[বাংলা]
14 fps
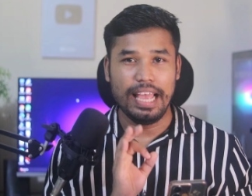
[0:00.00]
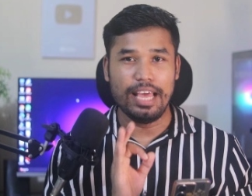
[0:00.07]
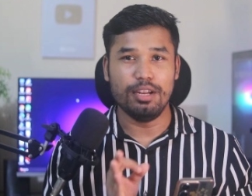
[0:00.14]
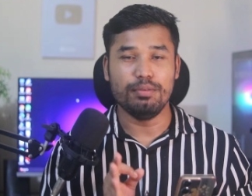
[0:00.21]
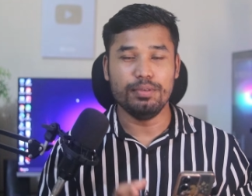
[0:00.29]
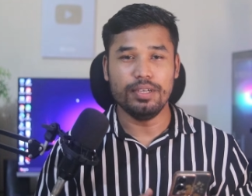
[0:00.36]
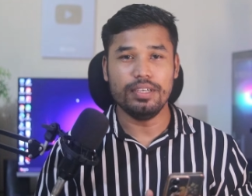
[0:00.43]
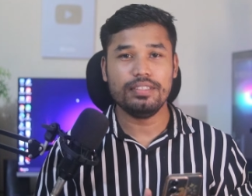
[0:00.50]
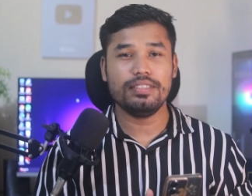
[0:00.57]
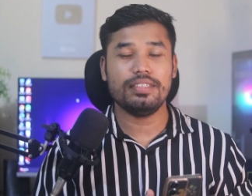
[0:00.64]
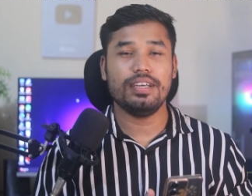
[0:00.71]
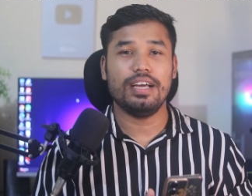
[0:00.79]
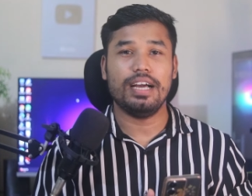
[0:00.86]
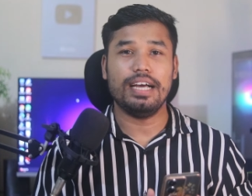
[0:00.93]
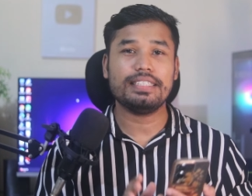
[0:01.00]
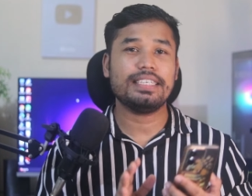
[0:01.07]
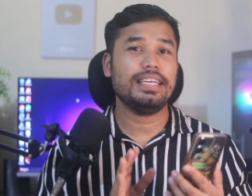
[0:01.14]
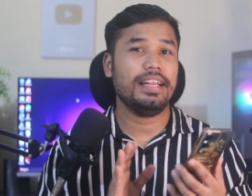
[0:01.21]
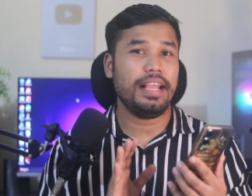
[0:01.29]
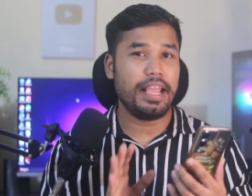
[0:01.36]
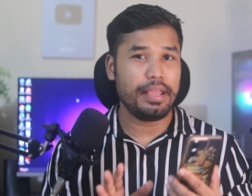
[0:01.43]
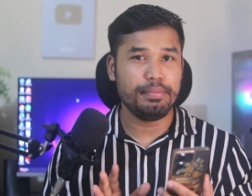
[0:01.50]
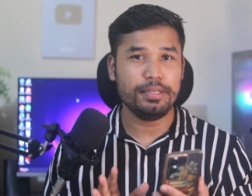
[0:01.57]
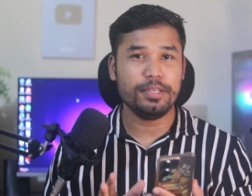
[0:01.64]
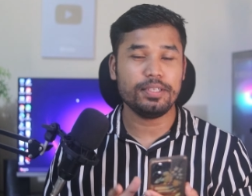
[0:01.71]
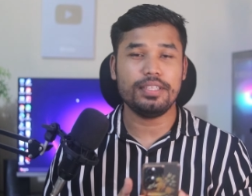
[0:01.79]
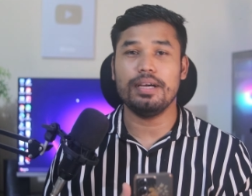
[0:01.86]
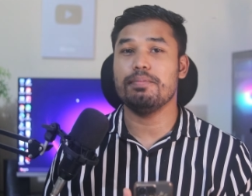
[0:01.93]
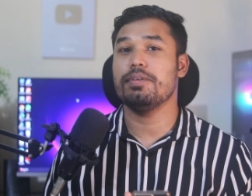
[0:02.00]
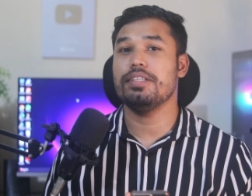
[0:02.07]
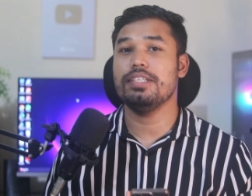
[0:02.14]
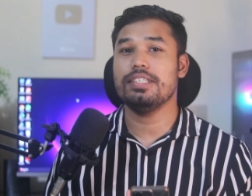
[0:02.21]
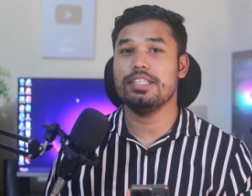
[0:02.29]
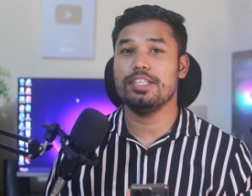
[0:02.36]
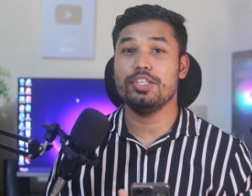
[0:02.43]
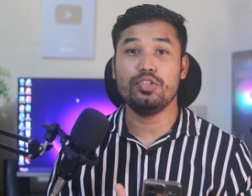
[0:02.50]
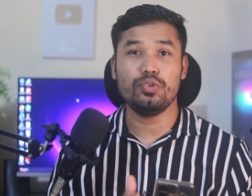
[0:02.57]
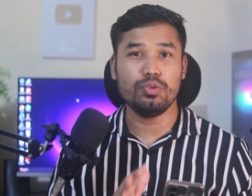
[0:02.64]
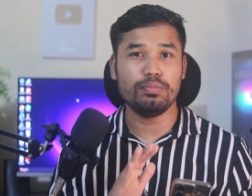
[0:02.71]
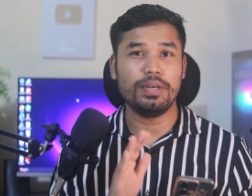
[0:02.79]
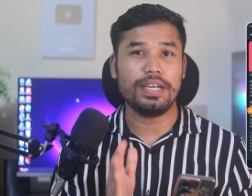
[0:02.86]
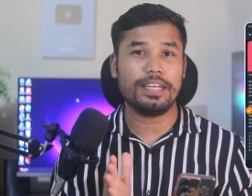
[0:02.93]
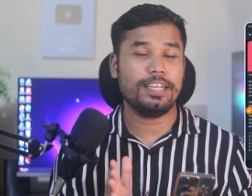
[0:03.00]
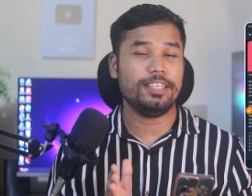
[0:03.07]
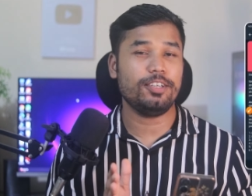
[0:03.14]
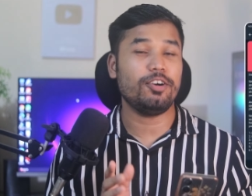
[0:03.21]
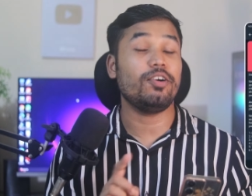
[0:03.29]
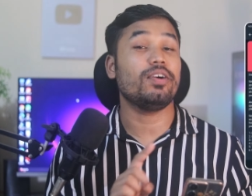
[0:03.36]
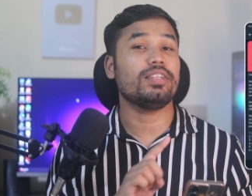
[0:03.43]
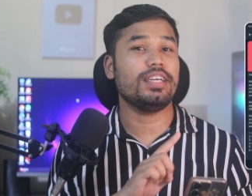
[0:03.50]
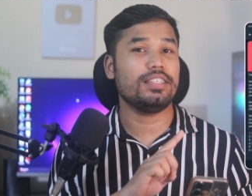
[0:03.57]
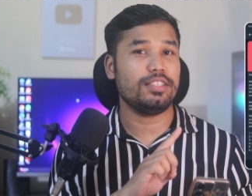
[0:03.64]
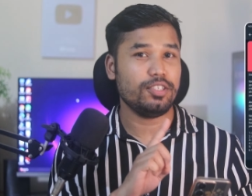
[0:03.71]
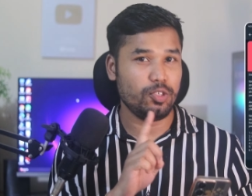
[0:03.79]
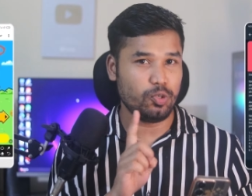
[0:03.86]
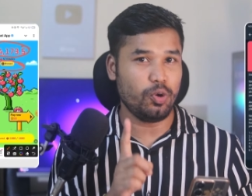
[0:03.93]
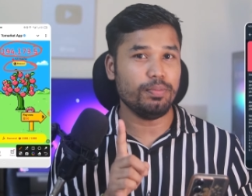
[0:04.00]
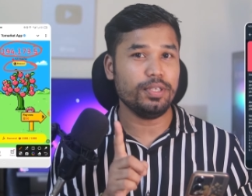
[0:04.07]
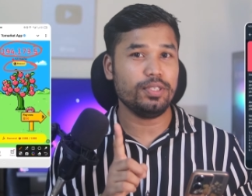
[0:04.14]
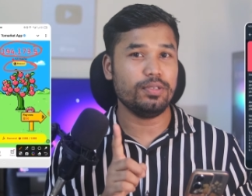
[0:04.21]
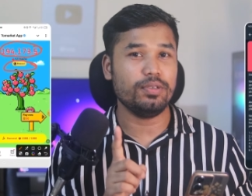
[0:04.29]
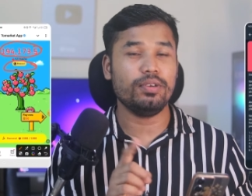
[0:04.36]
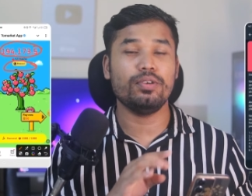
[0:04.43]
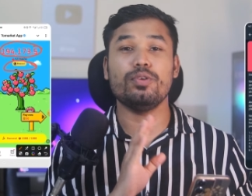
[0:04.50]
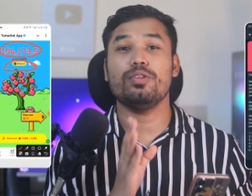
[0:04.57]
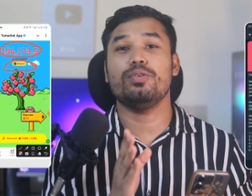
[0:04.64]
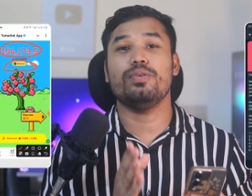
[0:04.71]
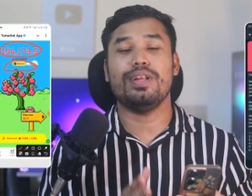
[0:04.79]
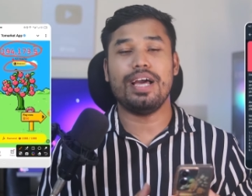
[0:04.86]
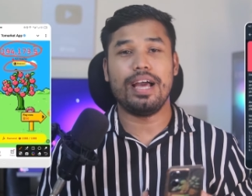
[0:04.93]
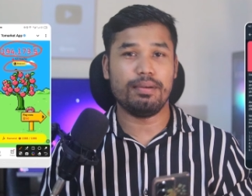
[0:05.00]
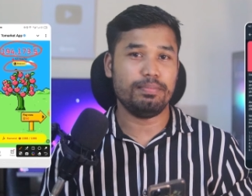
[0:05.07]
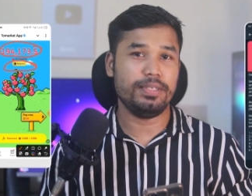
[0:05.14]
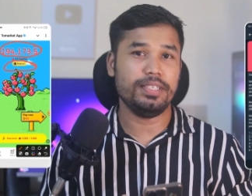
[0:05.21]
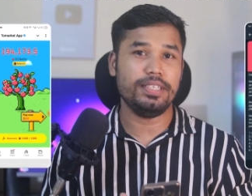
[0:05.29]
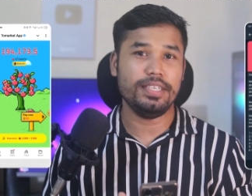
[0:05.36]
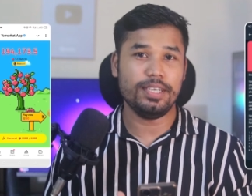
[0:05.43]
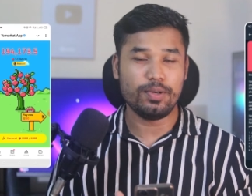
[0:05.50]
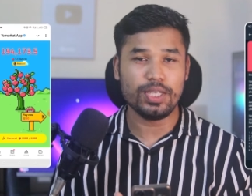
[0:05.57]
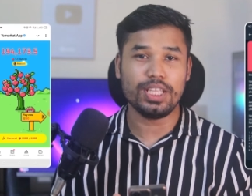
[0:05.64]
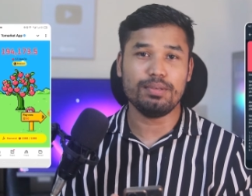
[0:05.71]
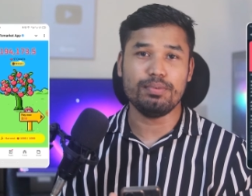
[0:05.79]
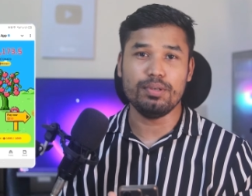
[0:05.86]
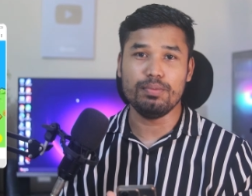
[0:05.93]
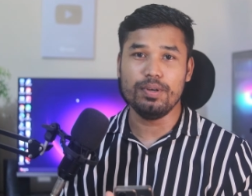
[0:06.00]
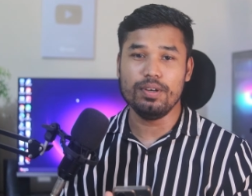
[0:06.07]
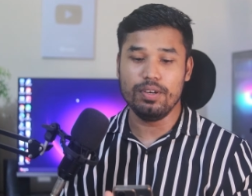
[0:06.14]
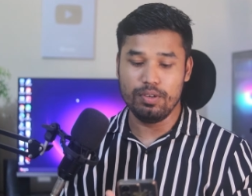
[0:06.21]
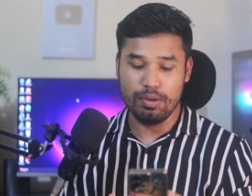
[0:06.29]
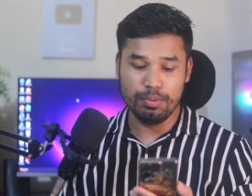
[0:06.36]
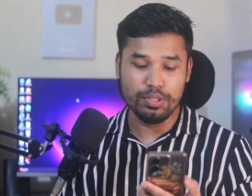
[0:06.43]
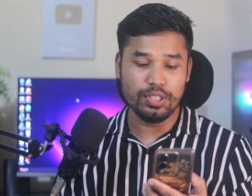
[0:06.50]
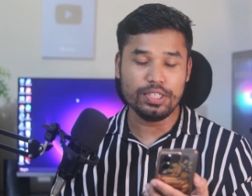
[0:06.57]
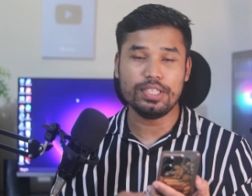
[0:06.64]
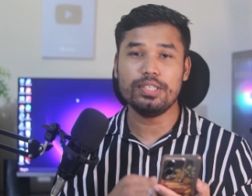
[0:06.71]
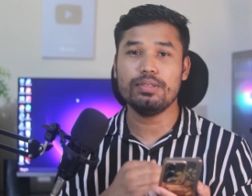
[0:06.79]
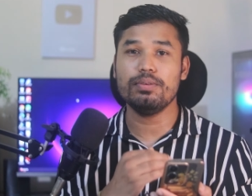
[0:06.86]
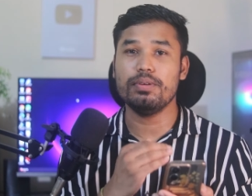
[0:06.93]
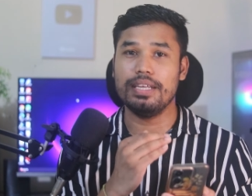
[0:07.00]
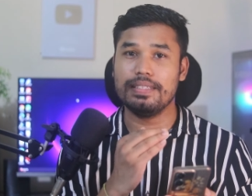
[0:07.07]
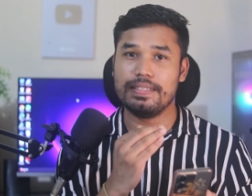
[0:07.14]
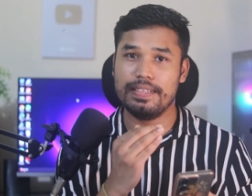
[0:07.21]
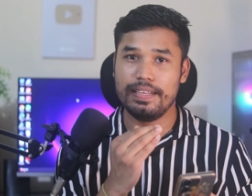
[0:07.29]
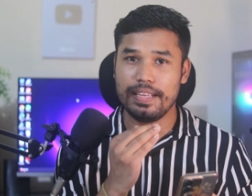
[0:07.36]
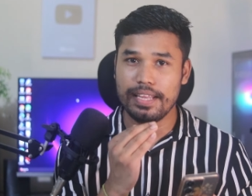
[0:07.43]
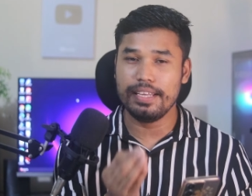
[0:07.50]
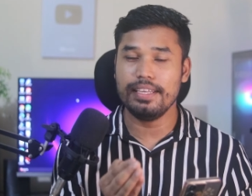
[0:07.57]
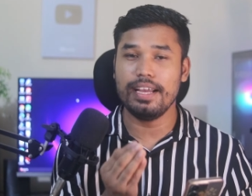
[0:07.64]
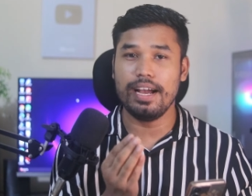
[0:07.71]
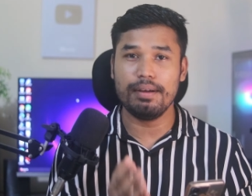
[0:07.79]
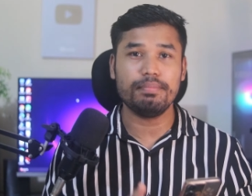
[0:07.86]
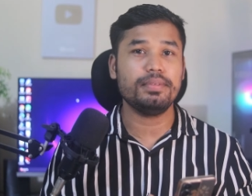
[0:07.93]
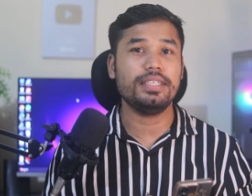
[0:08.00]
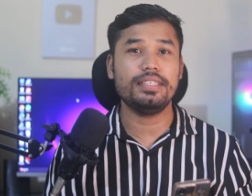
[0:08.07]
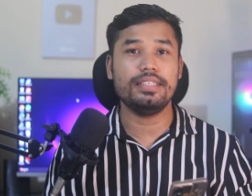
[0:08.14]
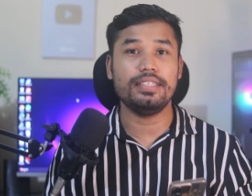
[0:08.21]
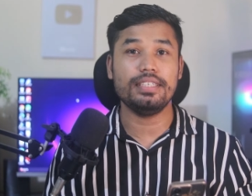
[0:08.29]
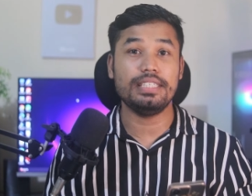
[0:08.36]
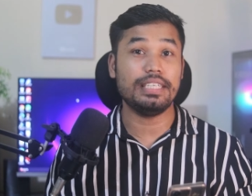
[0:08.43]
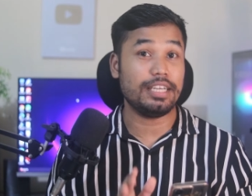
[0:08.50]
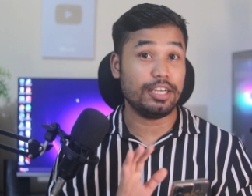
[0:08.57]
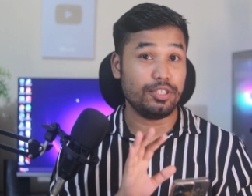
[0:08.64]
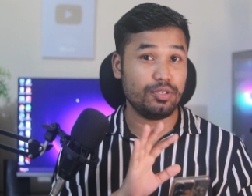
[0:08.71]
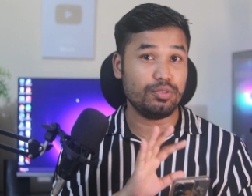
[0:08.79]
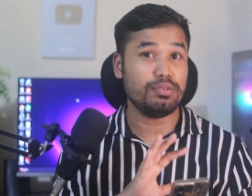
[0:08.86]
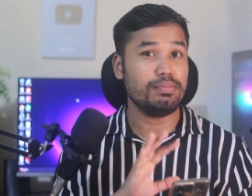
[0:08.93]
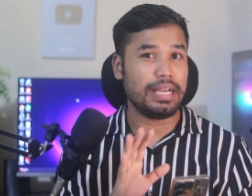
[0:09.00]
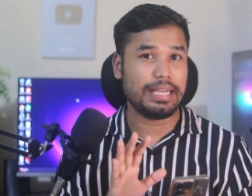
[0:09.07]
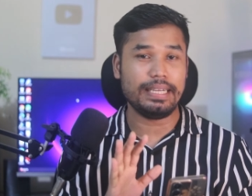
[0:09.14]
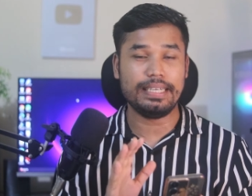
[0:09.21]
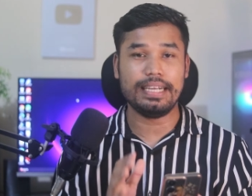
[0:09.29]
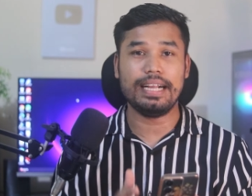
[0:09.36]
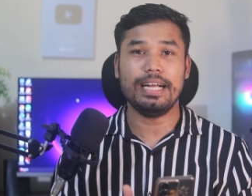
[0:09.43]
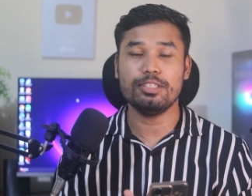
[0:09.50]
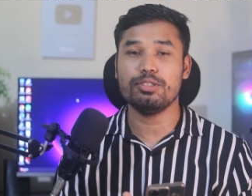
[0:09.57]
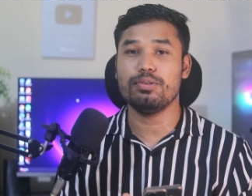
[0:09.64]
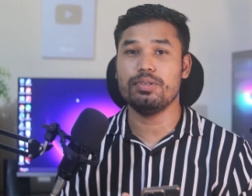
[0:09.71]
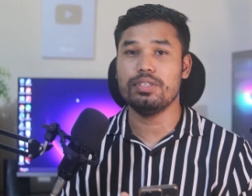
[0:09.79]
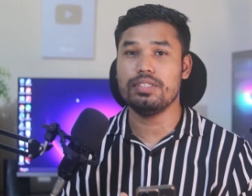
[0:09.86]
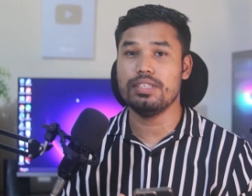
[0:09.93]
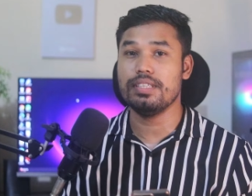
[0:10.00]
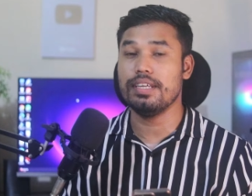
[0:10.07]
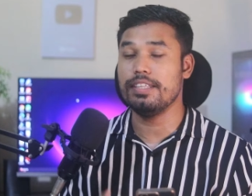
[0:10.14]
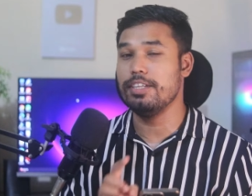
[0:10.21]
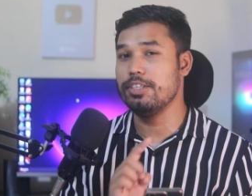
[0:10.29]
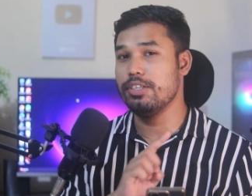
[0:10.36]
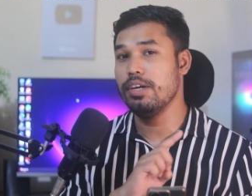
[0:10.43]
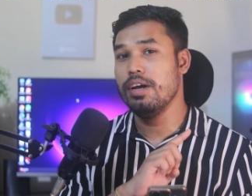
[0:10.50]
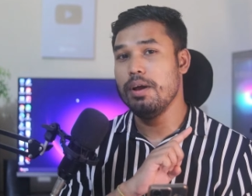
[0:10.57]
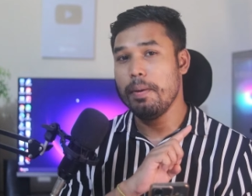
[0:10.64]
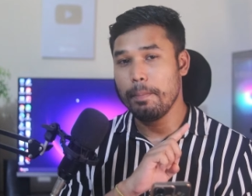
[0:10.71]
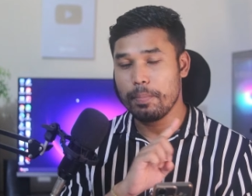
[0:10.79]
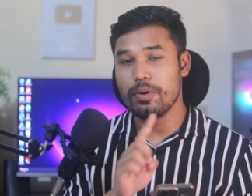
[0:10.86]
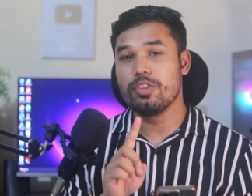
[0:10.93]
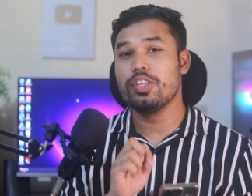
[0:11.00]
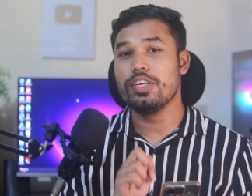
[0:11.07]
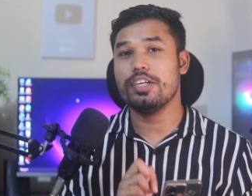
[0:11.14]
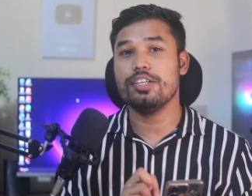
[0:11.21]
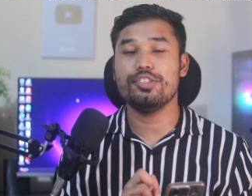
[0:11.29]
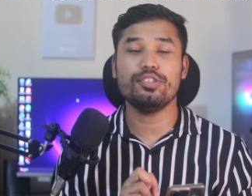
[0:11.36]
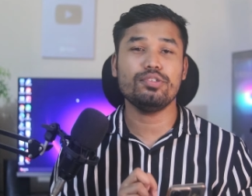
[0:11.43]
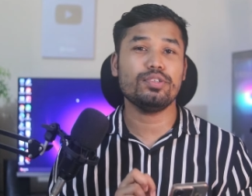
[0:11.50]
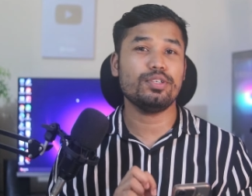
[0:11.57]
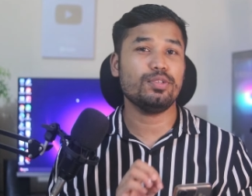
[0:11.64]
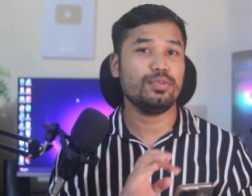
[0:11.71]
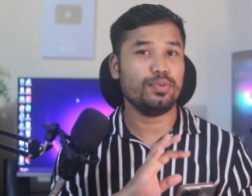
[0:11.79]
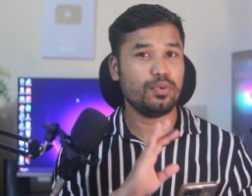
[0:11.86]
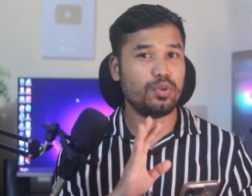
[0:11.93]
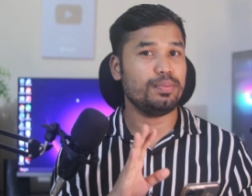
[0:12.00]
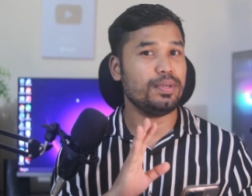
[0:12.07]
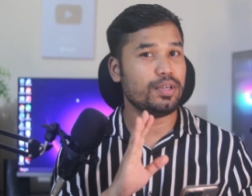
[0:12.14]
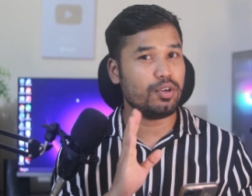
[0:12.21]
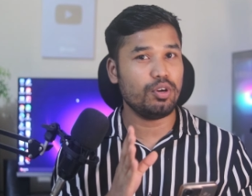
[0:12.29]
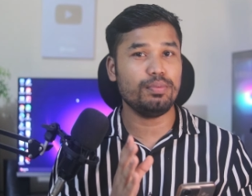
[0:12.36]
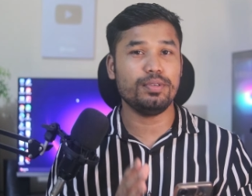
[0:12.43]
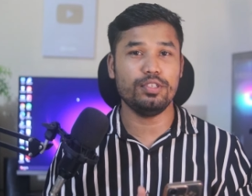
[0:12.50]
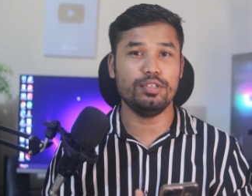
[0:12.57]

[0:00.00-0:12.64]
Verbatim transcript: হ্যালো ভিউয়ার্স আজকের এই ভিডিওতে আপনাদের সাথে টু মার্কেট অর্থাৎ টমেটোর নতুন আপডেট নিয়ে কথা বলবো অবশ্যই কিন্তু আজকের এই আপডেটটি যারা টু মার্কেটে কাজ করেছেন তাদের প্রত্যেকের জন্য কিন্তু খুবই খুবই